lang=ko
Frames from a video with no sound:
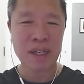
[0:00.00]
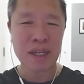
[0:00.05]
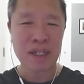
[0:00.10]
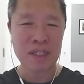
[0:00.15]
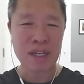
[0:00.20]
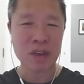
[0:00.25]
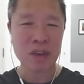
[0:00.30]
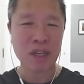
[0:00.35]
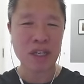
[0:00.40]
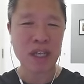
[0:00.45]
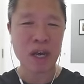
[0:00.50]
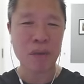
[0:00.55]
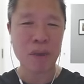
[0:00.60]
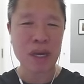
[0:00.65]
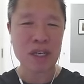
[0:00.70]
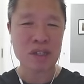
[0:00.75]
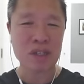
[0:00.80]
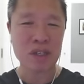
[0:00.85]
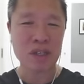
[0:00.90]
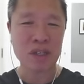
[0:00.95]
자, 여기 나와
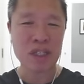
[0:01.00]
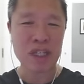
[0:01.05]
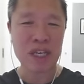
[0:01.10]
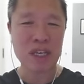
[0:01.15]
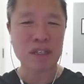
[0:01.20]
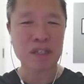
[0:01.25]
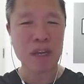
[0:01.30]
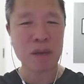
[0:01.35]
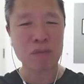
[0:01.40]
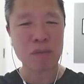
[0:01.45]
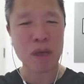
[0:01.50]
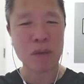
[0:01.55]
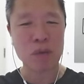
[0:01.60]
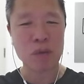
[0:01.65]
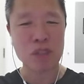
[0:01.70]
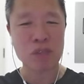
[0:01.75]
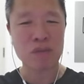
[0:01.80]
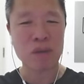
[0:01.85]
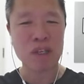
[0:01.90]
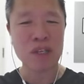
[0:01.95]
있죠. 이 그래프에
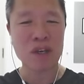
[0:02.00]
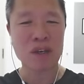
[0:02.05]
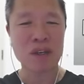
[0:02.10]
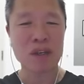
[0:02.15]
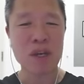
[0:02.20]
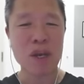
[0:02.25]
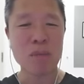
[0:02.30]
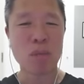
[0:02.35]
보시면요.